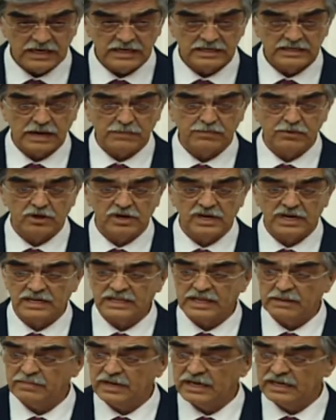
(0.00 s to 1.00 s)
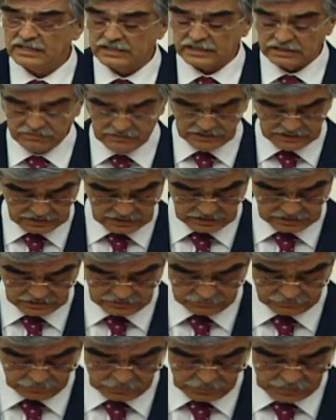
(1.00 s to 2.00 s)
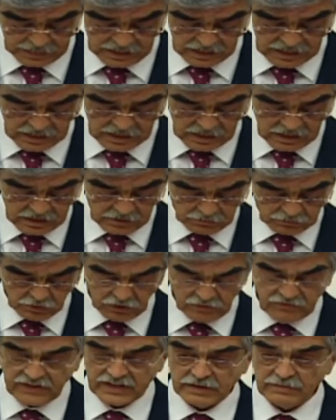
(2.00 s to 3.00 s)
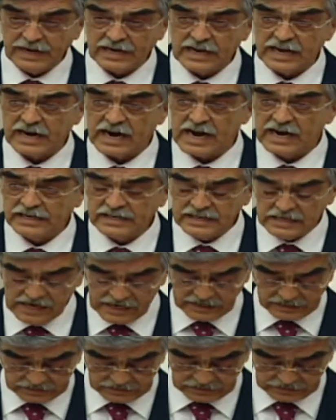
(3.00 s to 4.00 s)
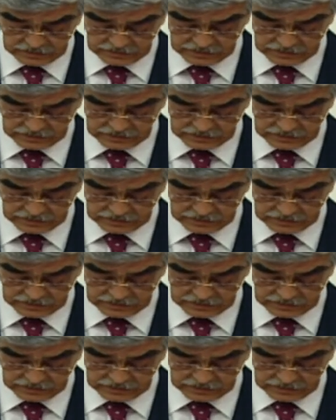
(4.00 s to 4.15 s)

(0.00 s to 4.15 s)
raporlarda belirtilmiştir. Bu firmalar hangileridir?